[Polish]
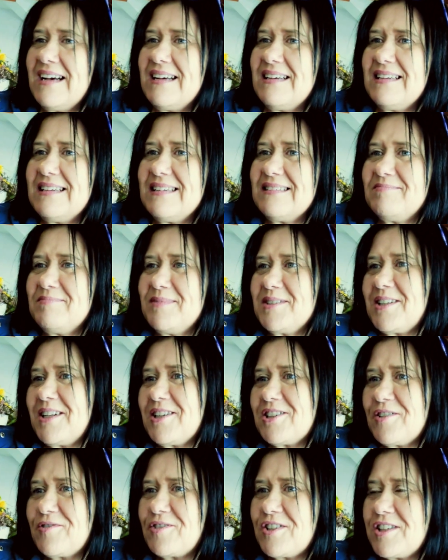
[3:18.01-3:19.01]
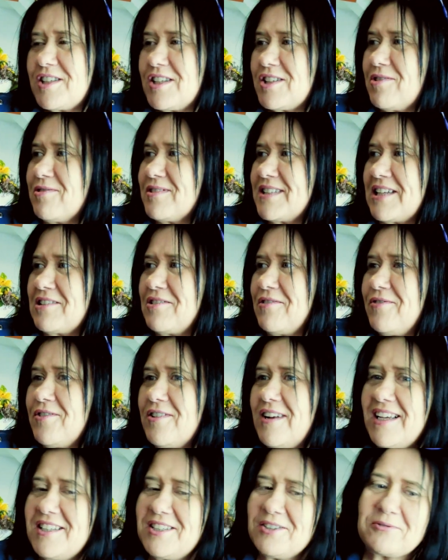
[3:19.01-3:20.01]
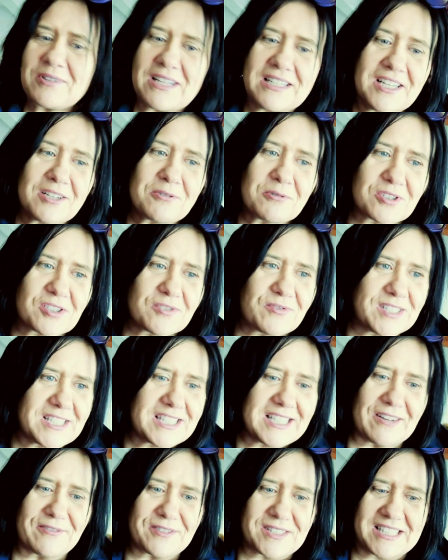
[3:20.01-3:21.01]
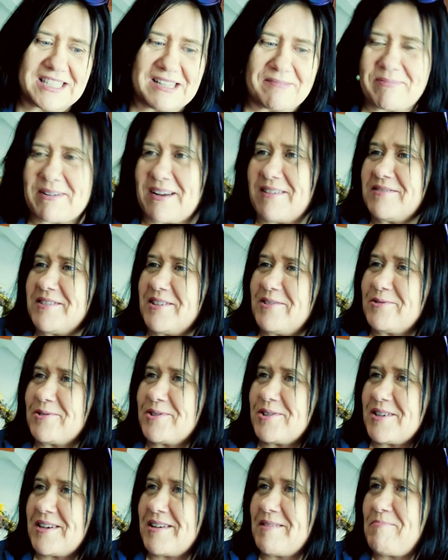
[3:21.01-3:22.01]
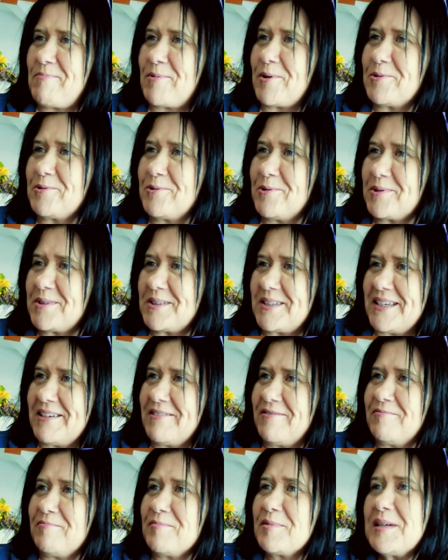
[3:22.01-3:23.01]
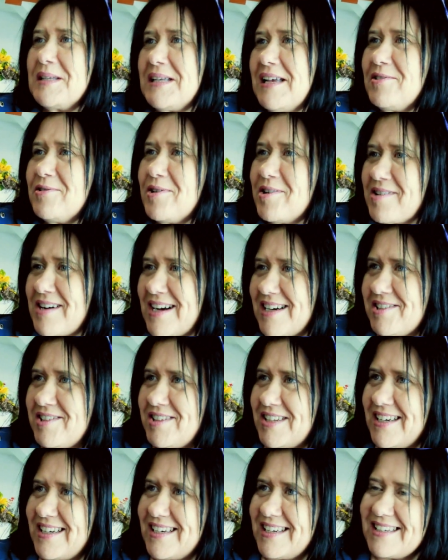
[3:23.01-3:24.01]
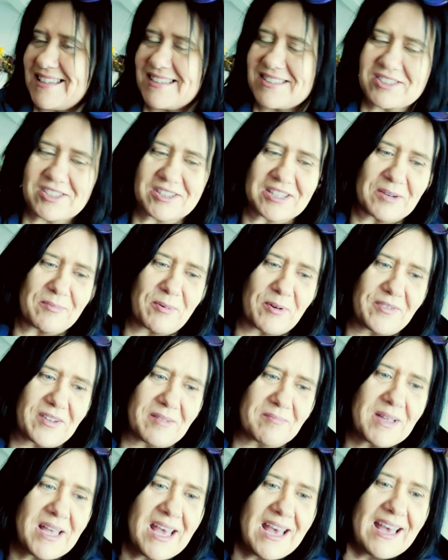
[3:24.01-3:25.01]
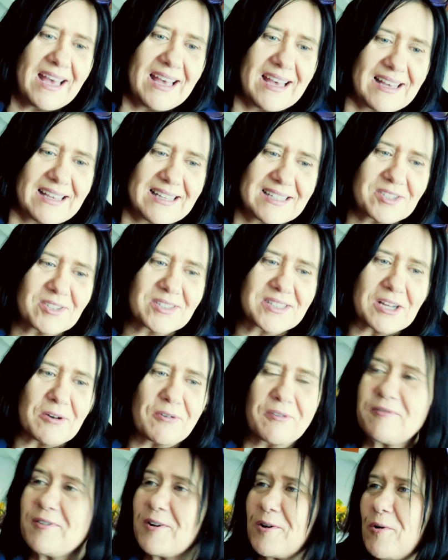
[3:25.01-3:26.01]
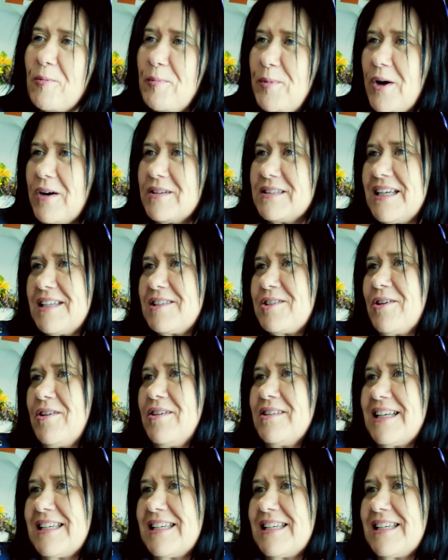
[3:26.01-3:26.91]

E, myślę, że wszyscy są zadowoleni. Tutaj niektórzy wystawcy naprawdę już e, produkty w mgnieniu oka się, że tak powiem, E, zostały wykupione, co